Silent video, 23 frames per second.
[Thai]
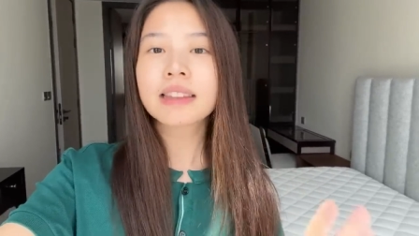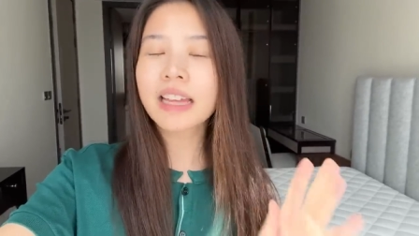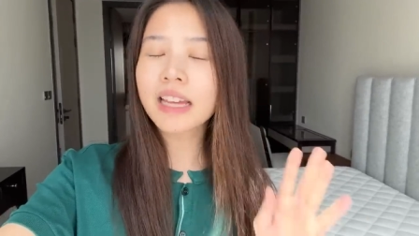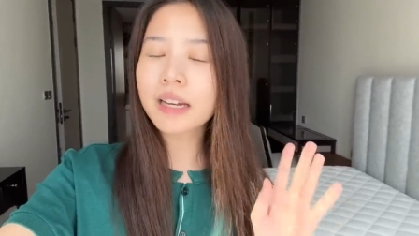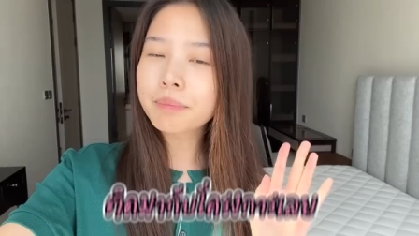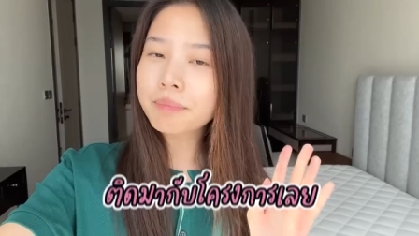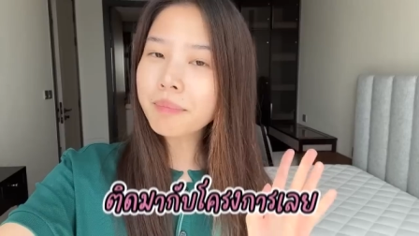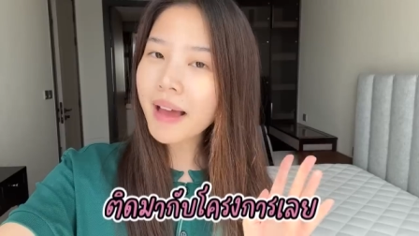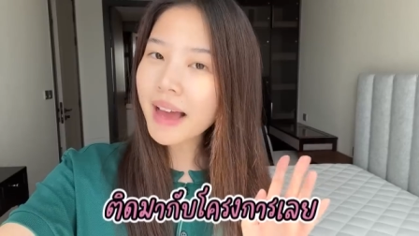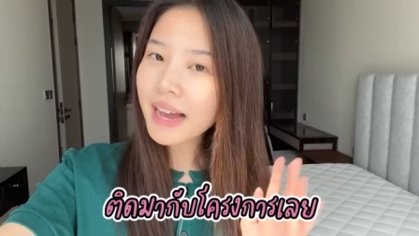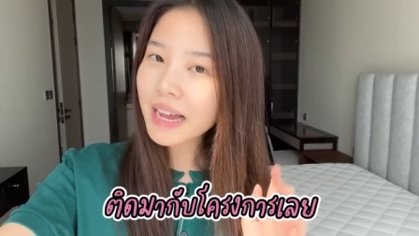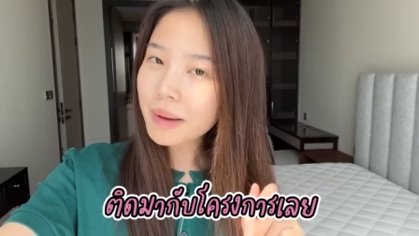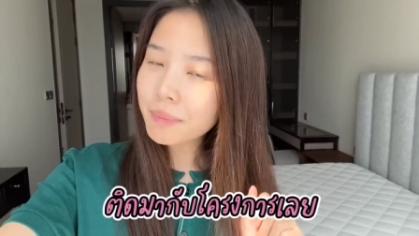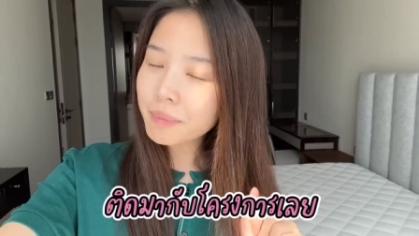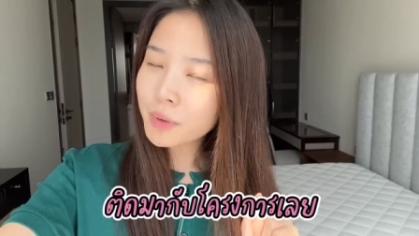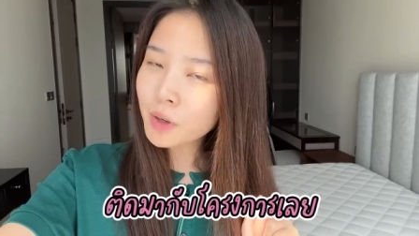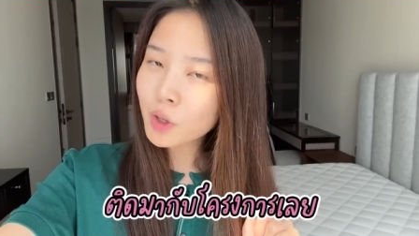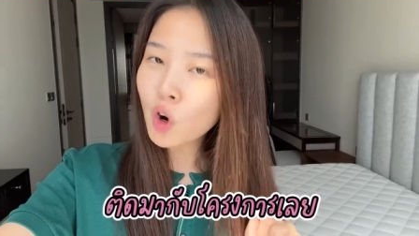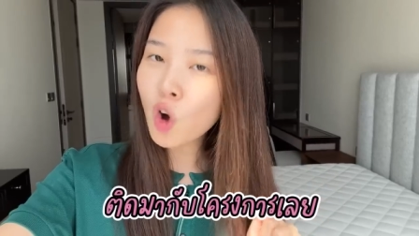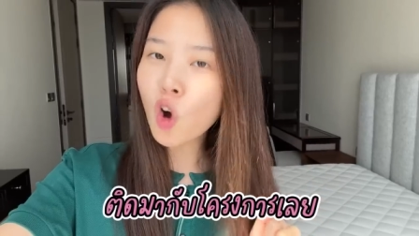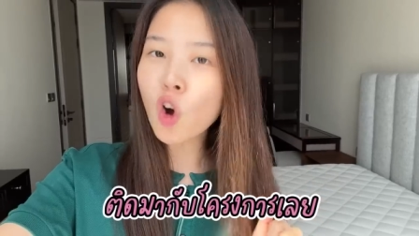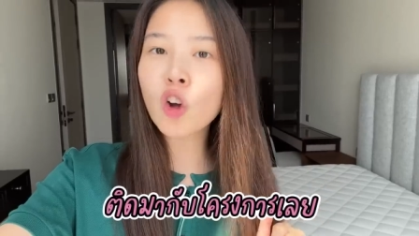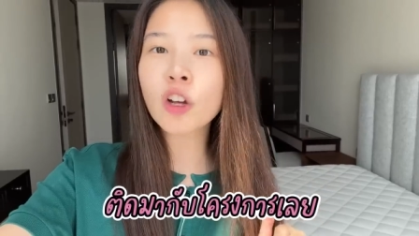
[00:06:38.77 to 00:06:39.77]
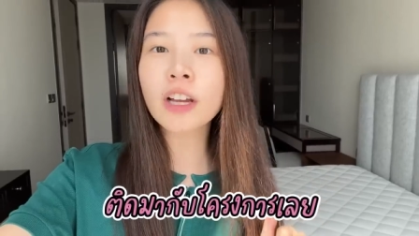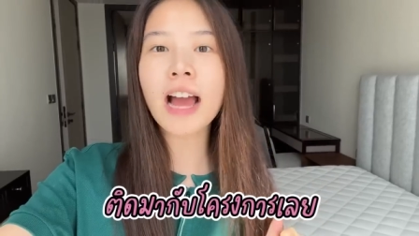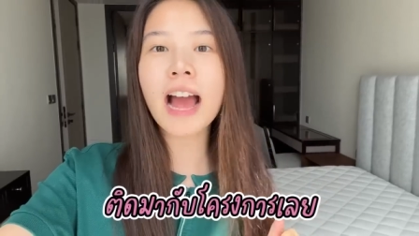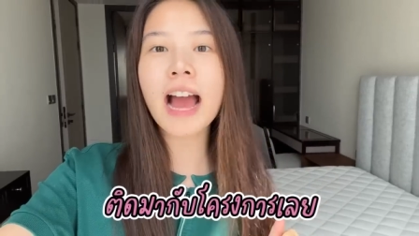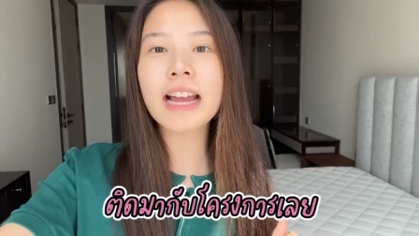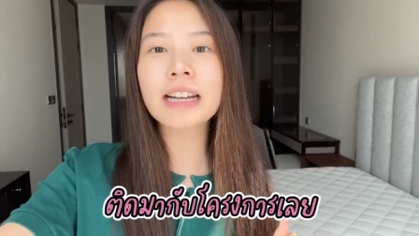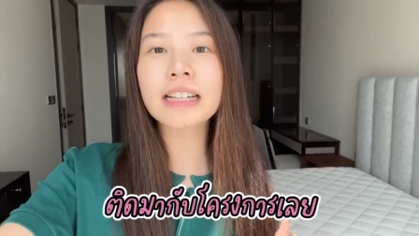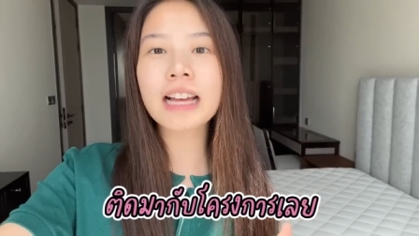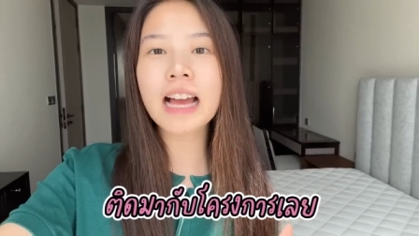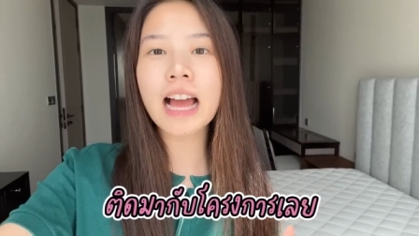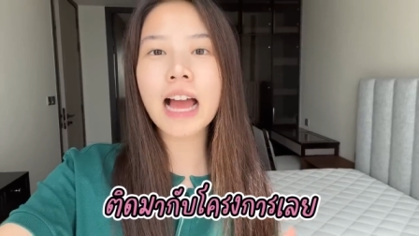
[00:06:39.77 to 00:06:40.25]
ติดมากับโครง
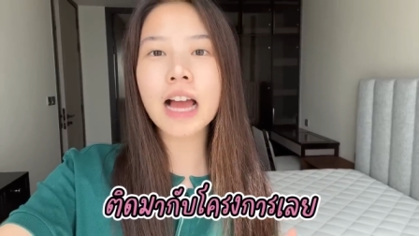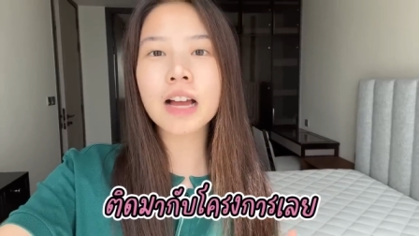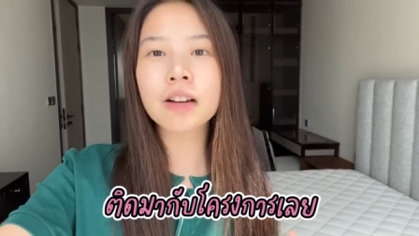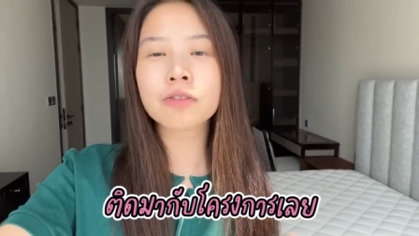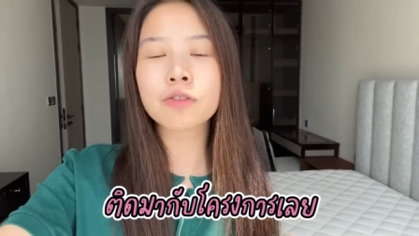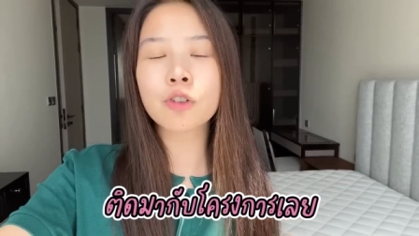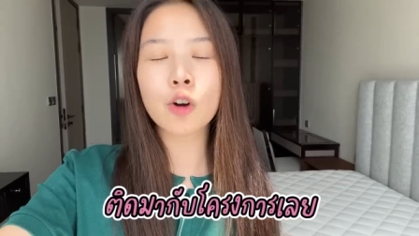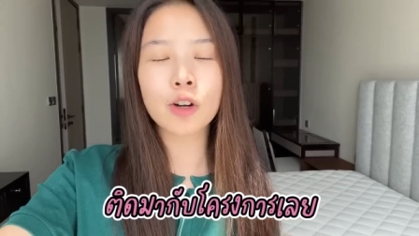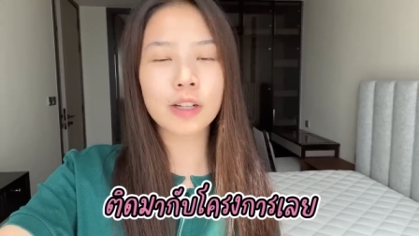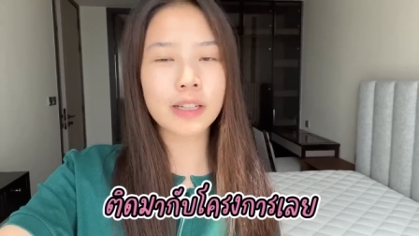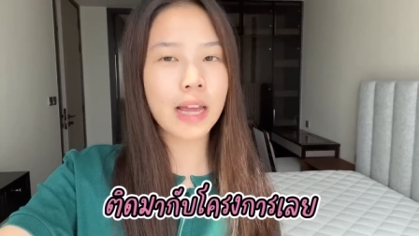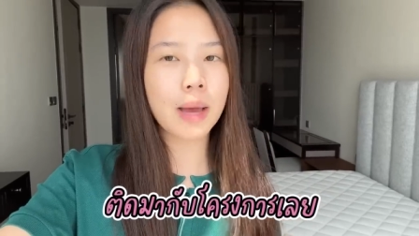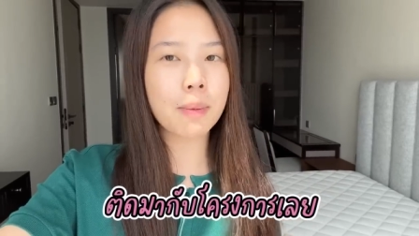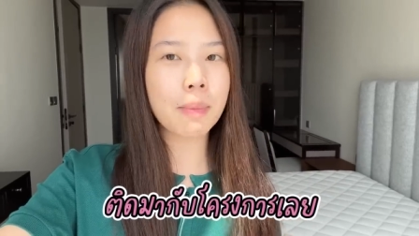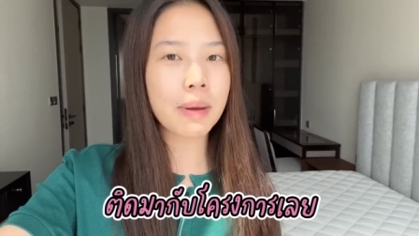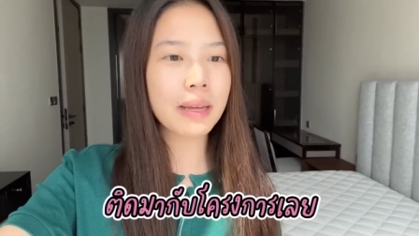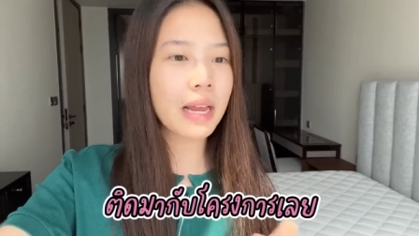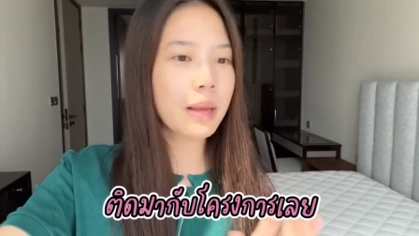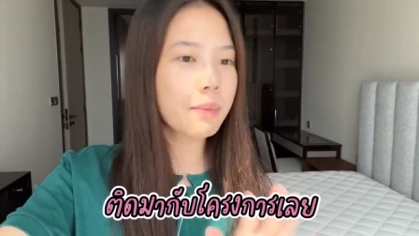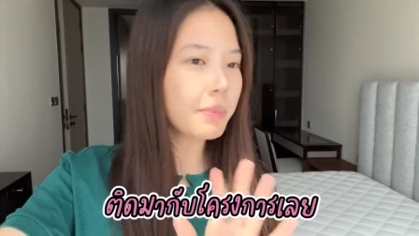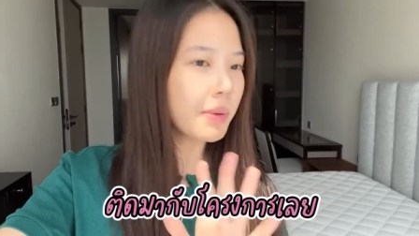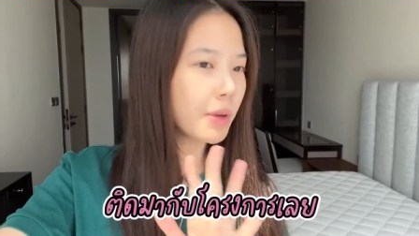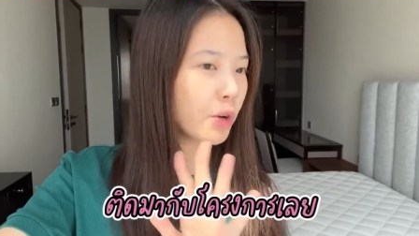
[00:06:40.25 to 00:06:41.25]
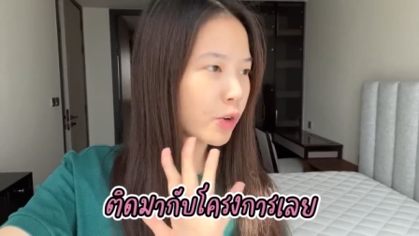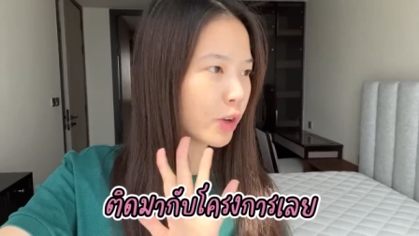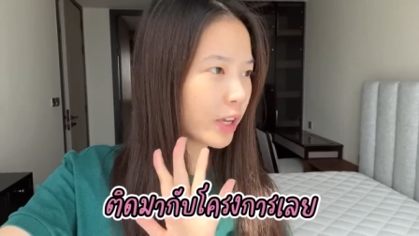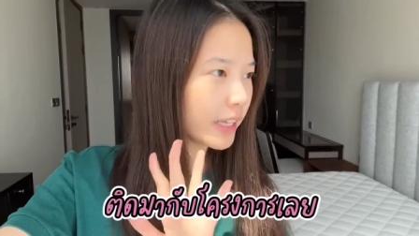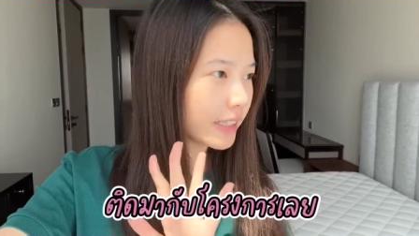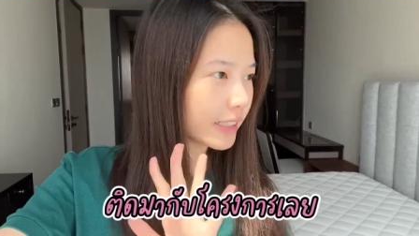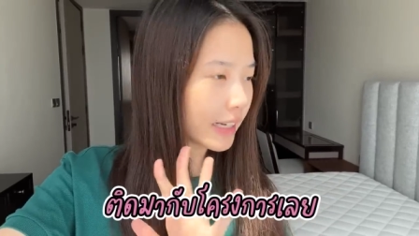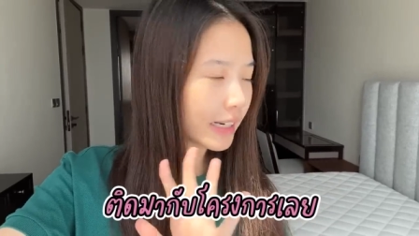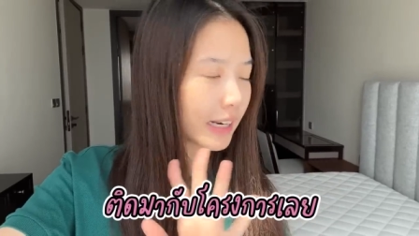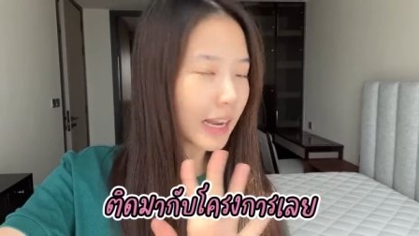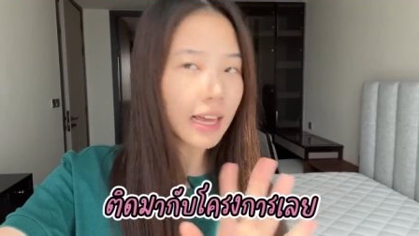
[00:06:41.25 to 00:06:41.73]
การค่ะฝนเนี่ยไม่ได้บิวท์
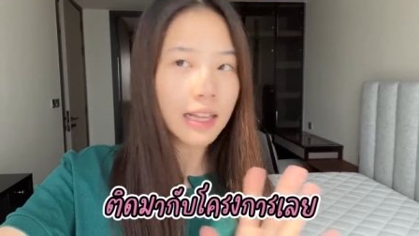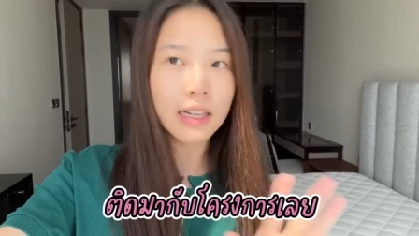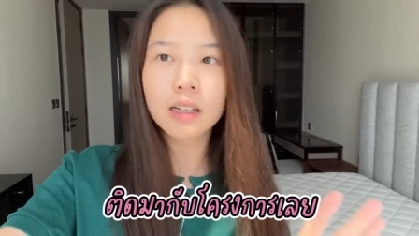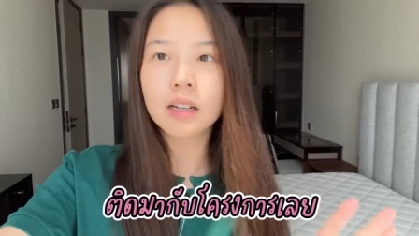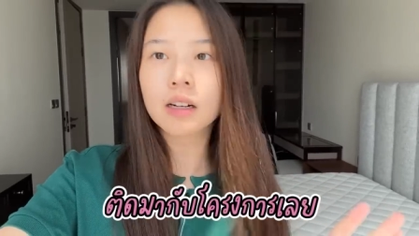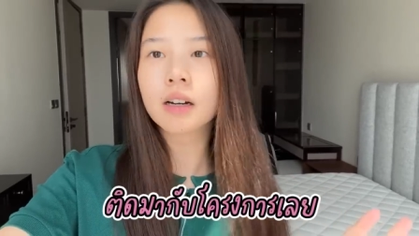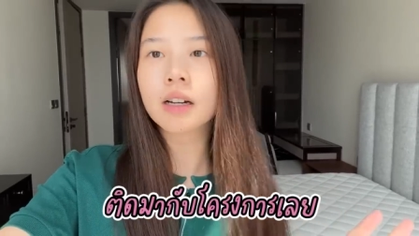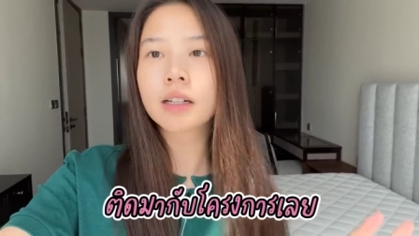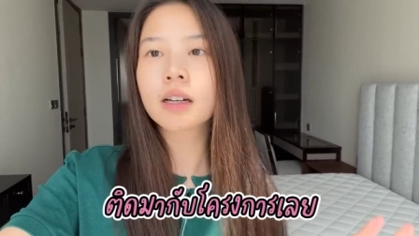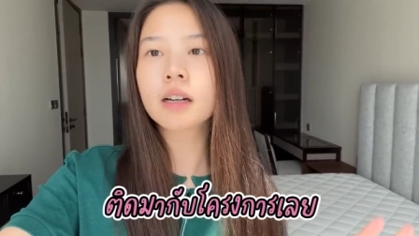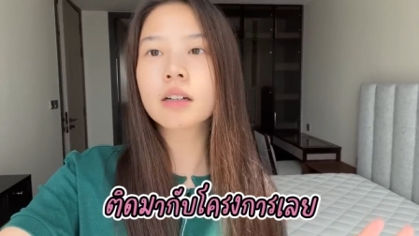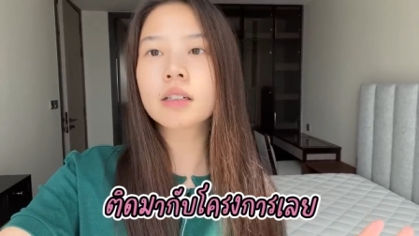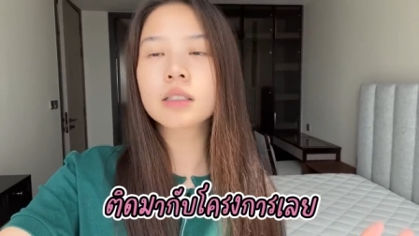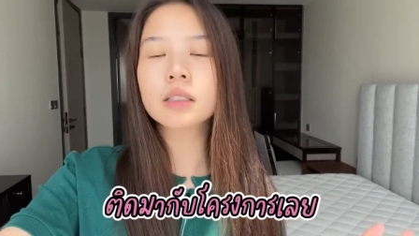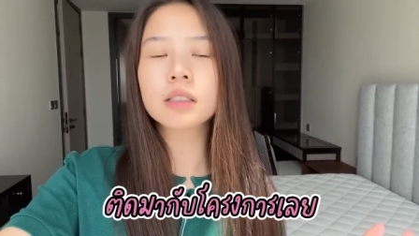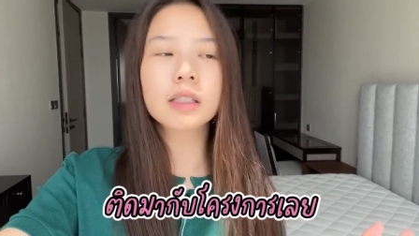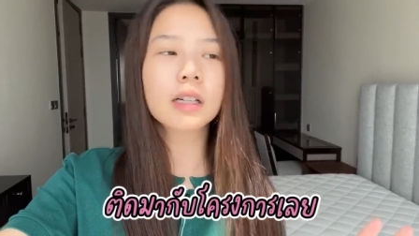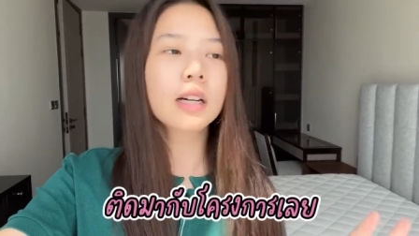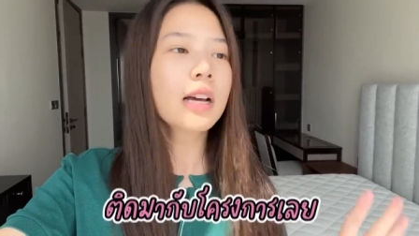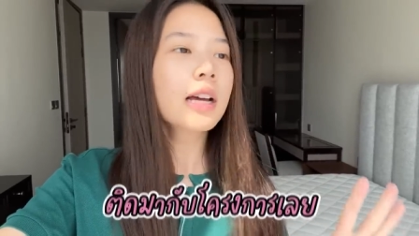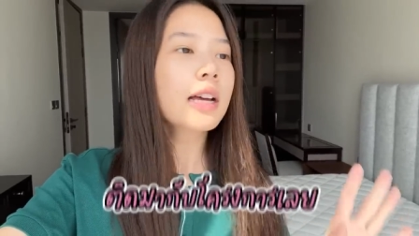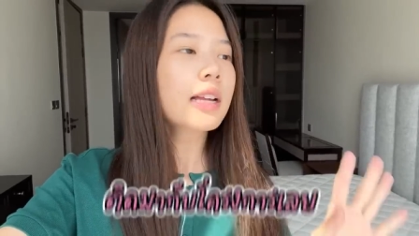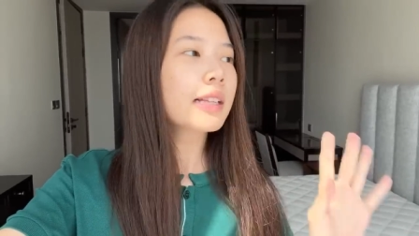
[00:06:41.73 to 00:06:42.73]
อินอะไรเลยก็คือ